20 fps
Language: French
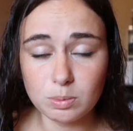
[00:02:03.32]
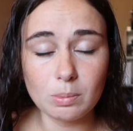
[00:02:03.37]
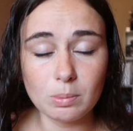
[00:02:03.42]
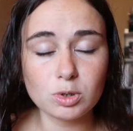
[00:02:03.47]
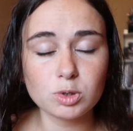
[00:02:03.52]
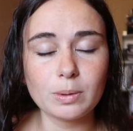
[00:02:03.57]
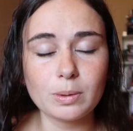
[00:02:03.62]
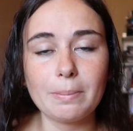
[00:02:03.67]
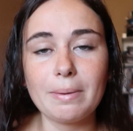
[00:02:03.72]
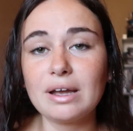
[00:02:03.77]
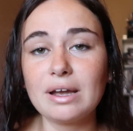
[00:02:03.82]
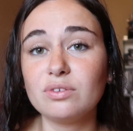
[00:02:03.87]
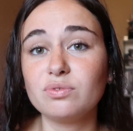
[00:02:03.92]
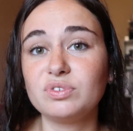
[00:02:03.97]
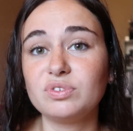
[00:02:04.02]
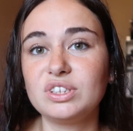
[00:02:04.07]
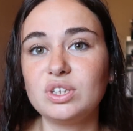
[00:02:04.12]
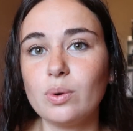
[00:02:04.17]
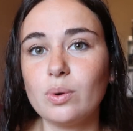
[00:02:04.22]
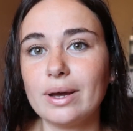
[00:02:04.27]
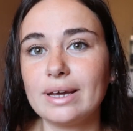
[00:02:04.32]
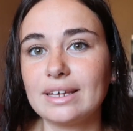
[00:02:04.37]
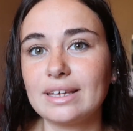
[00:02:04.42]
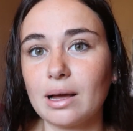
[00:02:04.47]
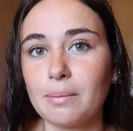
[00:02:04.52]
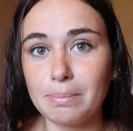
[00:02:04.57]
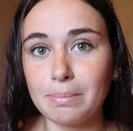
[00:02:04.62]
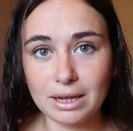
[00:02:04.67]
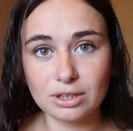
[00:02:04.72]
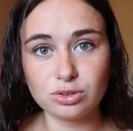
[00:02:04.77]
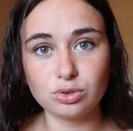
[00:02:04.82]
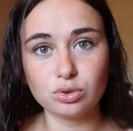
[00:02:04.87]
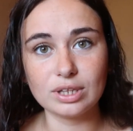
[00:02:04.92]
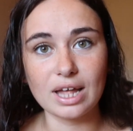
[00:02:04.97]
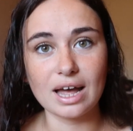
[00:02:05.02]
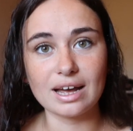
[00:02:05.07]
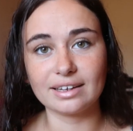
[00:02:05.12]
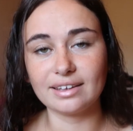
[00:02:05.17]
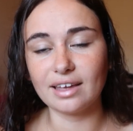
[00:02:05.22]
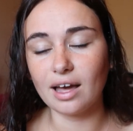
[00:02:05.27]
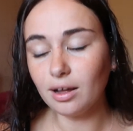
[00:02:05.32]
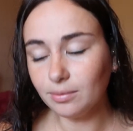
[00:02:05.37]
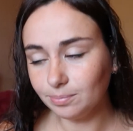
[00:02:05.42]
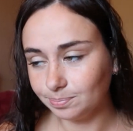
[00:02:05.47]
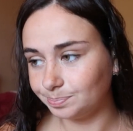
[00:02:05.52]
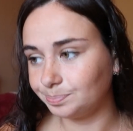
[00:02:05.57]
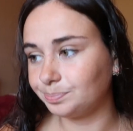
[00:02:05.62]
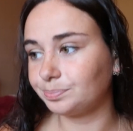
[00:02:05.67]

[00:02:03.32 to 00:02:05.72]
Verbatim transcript: ce moment je prépare une vidéo avec un partenariat